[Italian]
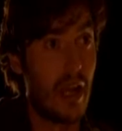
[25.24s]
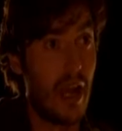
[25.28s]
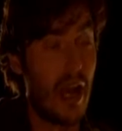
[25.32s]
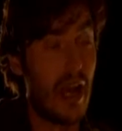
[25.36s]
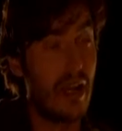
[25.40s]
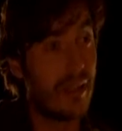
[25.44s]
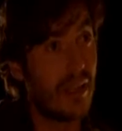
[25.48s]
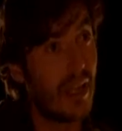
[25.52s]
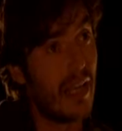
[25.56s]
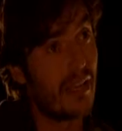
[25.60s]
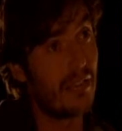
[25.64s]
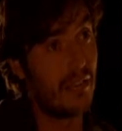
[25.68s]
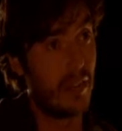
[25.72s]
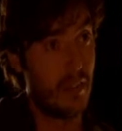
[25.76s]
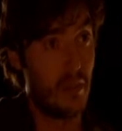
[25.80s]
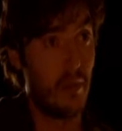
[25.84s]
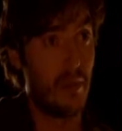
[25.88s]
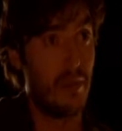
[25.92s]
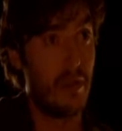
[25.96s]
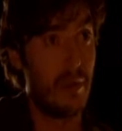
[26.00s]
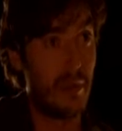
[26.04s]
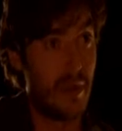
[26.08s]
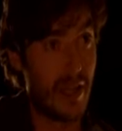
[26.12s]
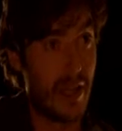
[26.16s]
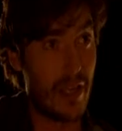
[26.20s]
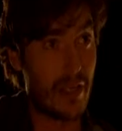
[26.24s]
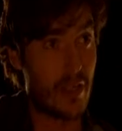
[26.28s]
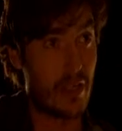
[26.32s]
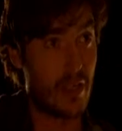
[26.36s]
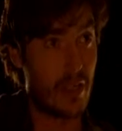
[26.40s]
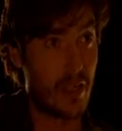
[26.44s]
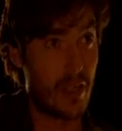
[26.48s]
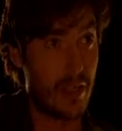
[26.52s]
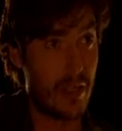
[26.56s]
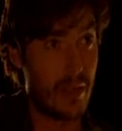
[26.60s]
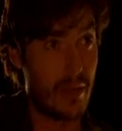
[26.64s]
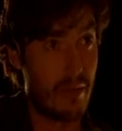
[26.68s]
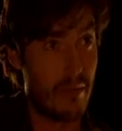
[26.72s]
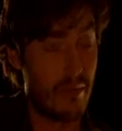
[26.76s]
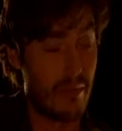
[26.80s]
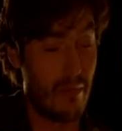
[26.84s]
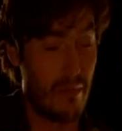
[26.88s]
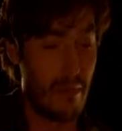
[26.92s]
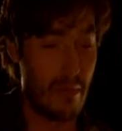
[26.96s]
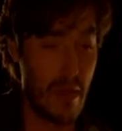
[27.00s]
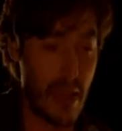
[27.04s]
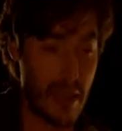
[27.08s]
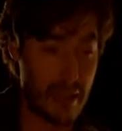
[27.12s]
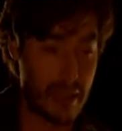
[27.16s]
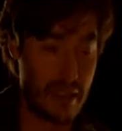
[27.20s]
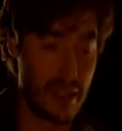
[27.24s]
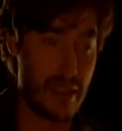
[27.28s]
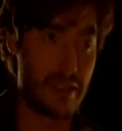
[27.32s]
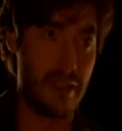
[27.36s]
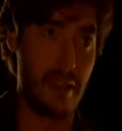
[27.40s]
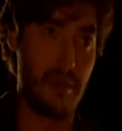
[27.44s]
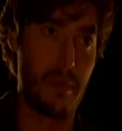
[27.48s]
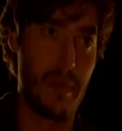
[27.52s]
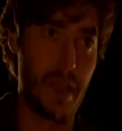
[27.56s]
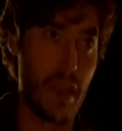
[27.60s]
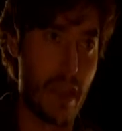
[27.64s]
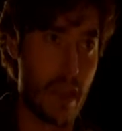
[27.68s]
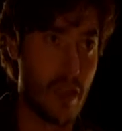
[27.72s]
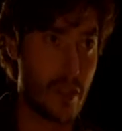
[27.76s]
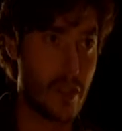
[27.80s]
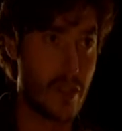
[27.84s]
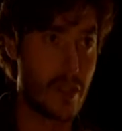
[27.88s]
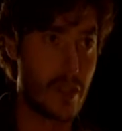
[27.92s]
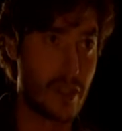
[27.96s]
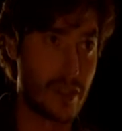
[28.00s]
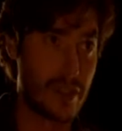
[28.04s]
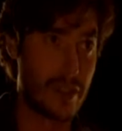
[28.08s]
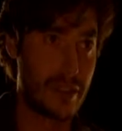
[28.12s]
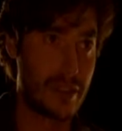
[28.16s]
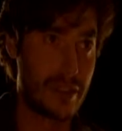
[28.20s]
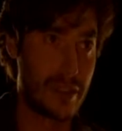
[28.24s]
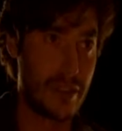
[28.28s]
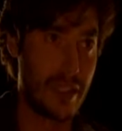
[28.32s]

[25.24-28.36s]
agli altri non gli piace, ma a te ti piace.